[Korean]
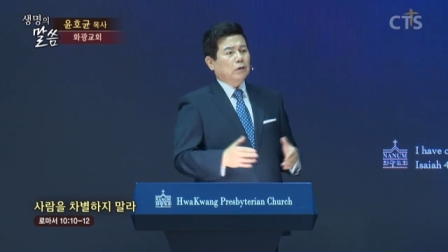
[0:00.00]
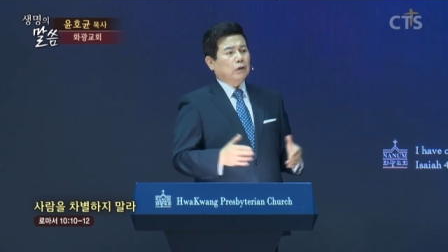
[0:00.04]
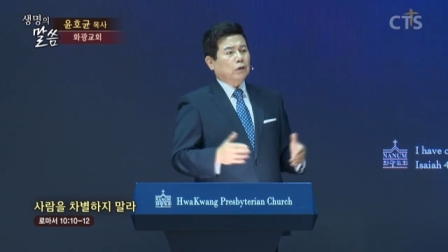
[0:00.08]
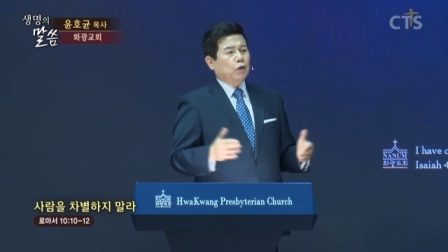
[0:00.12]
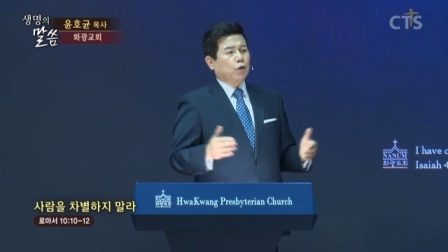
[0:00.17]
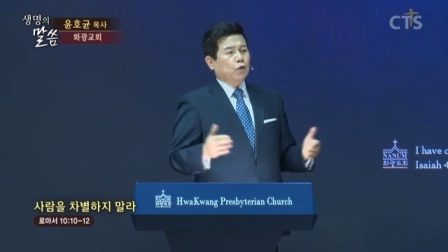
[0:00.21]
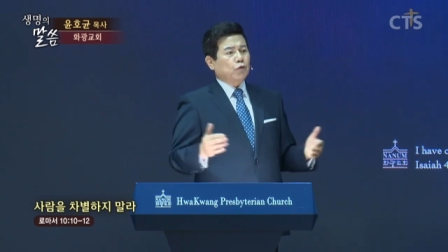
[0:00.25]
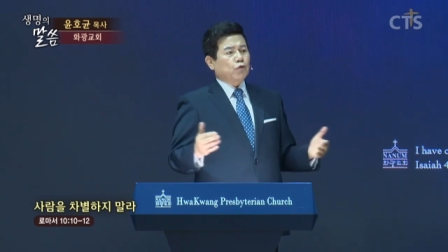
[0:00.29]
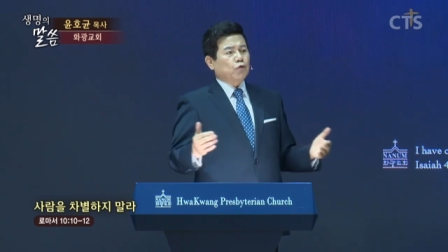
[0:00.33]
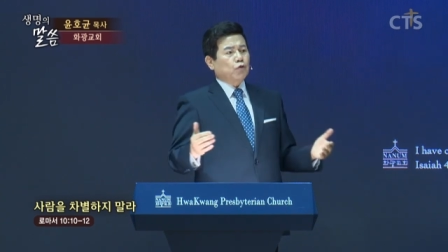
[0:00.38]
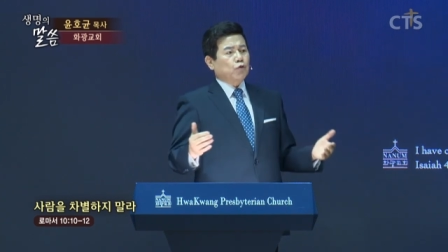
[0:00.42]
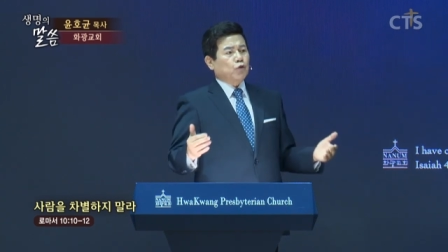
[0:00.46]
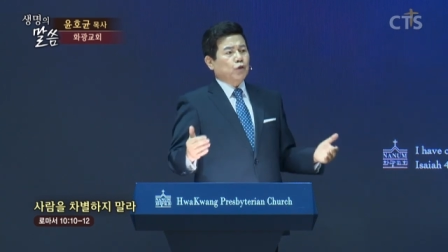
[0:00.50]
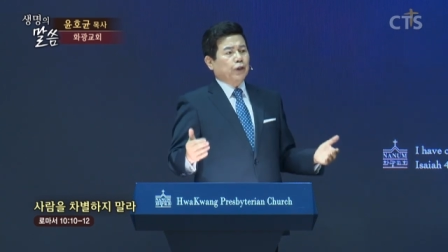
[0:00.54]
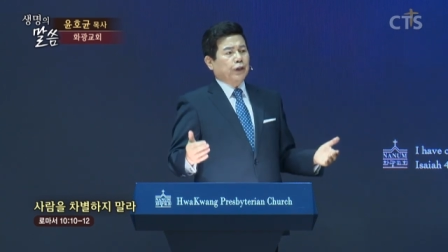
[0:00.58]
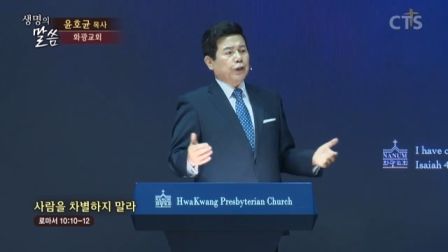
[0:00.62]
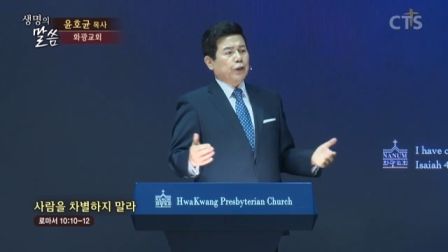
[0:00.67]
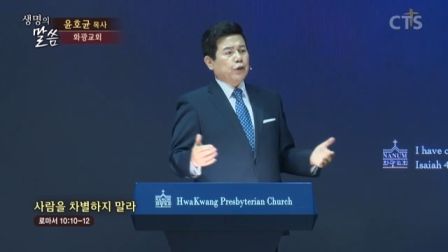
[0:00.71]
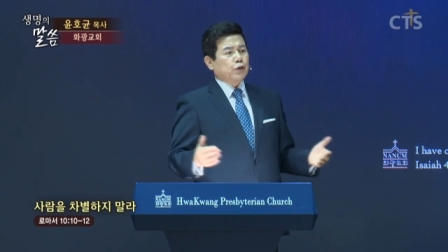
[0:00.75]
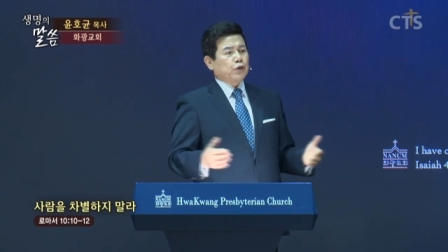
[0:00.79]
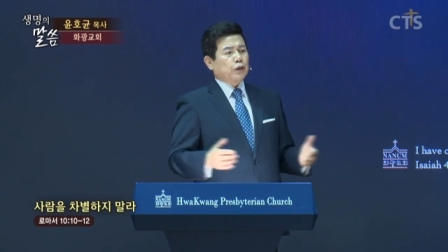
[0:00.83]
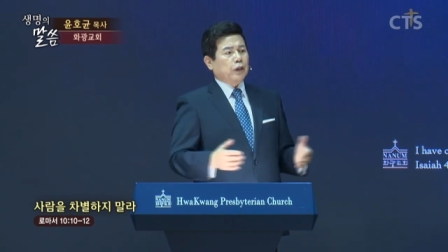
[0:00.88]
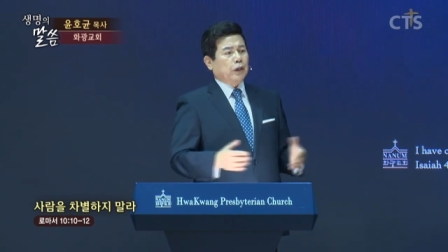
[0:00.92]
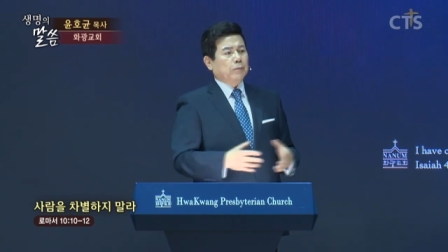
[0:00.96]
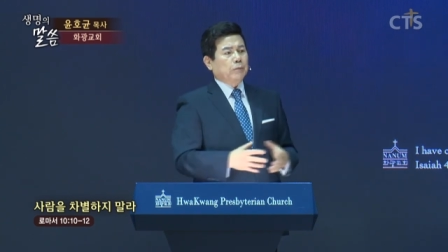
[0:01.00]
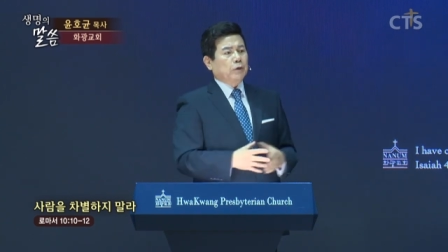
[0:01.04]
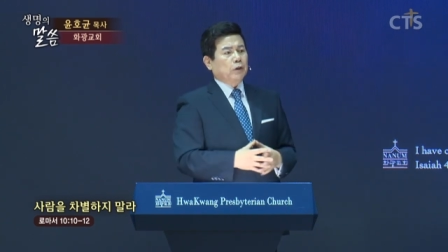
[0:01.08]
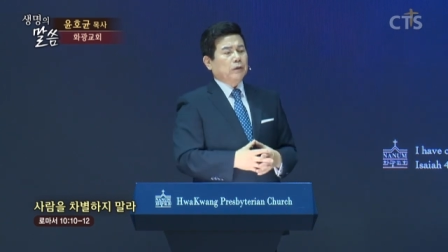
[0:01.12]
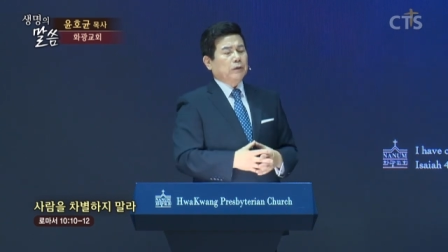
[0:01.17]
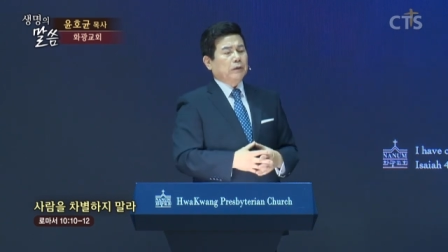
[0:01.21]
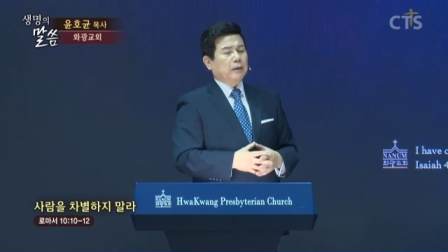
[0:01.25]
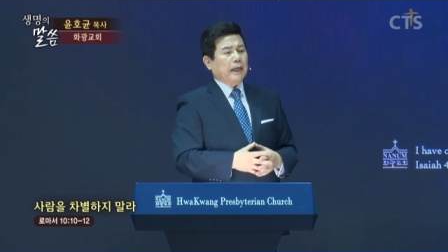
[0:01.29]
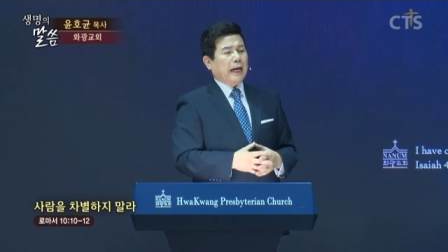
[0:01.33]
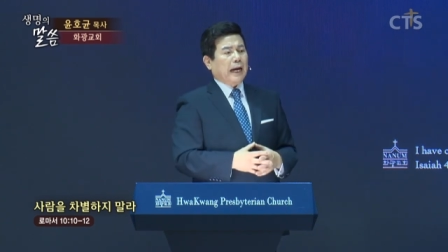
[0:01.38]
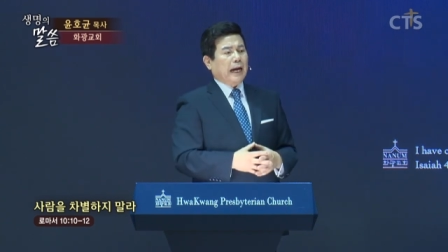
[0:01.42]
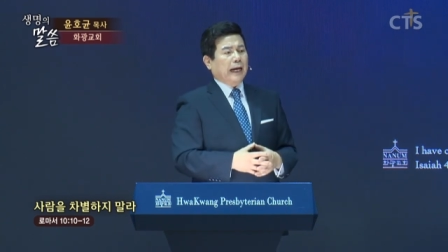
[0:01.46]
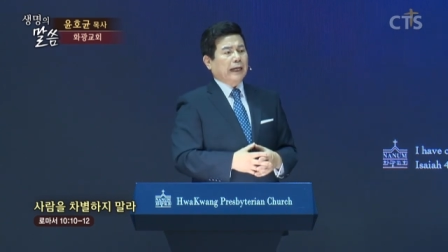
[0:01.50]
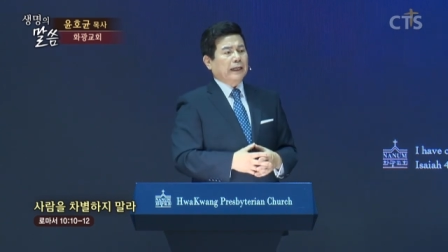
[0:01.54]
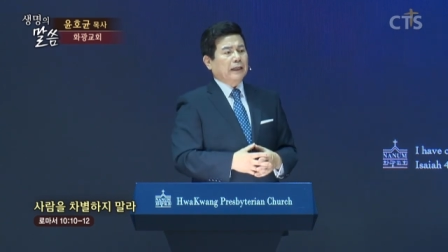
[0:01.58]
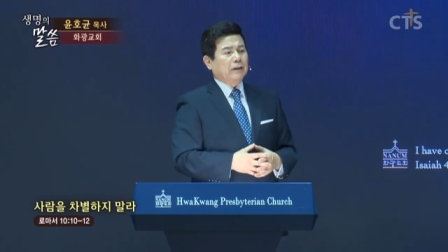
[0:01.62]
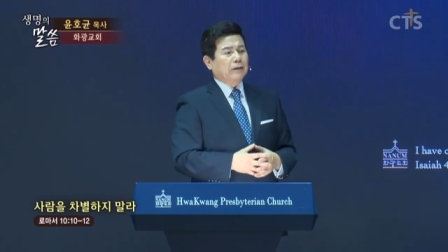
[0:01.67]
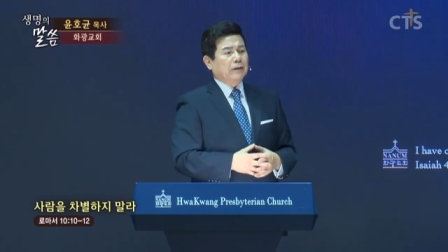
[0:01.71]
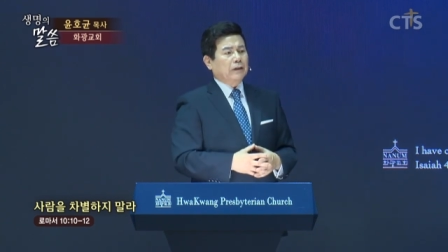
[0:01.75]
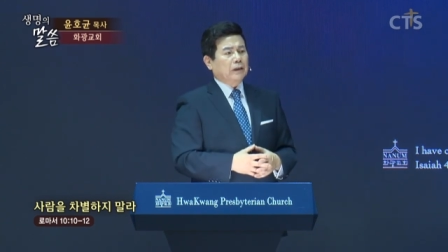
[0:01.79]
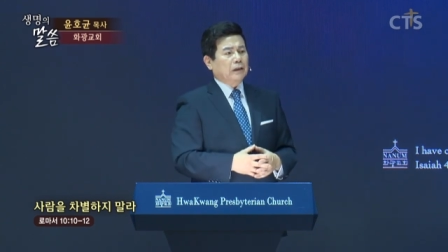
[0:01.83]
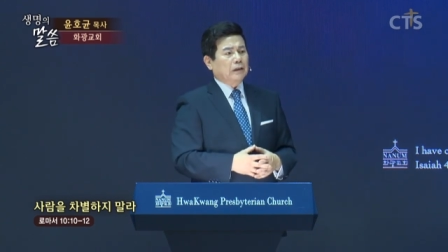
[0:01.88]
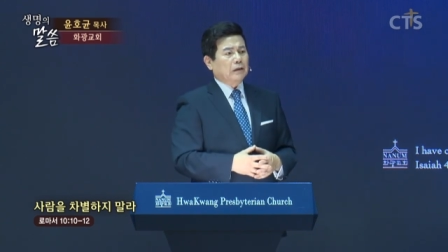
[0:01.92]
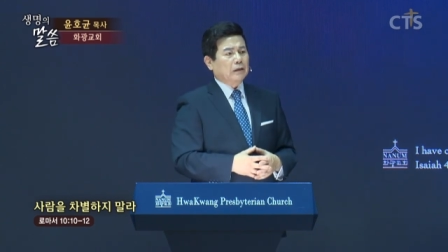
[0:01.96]
특수청 있는 사람들은
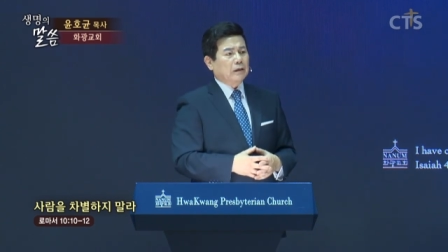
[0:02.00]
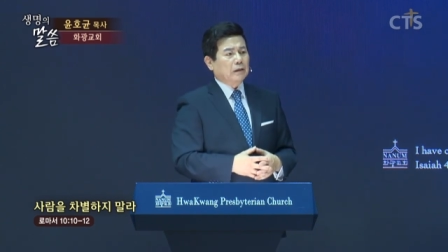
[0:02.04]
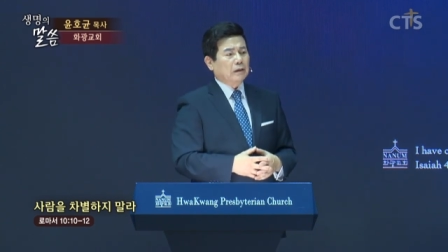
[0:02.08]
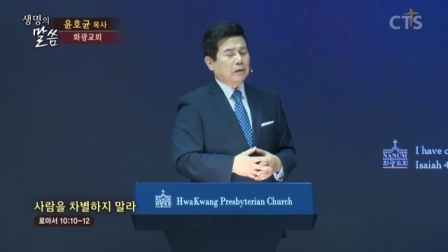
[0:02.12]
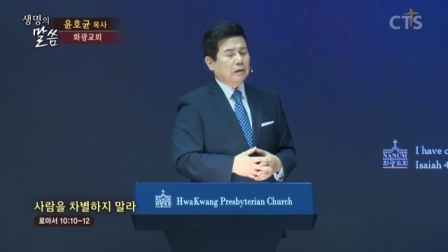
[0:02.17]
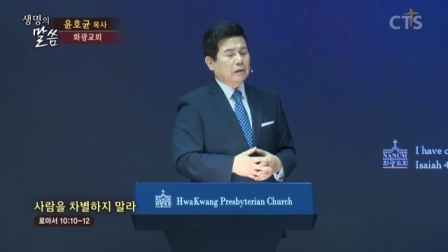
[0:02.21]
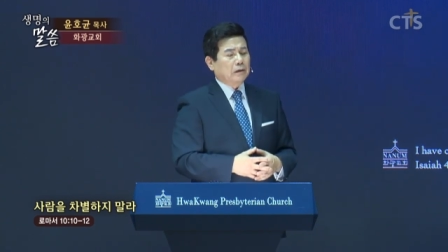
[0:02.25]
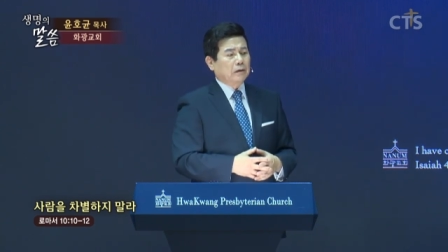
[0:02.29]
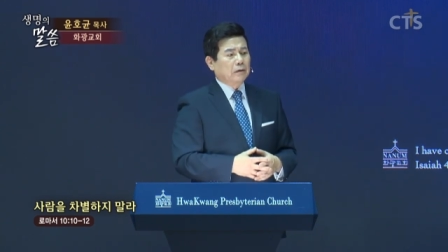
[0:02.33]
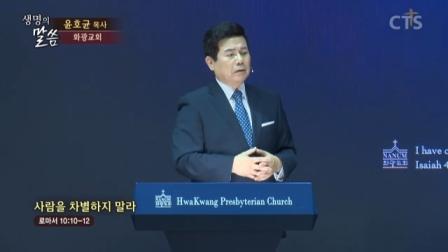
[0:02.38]
하인들을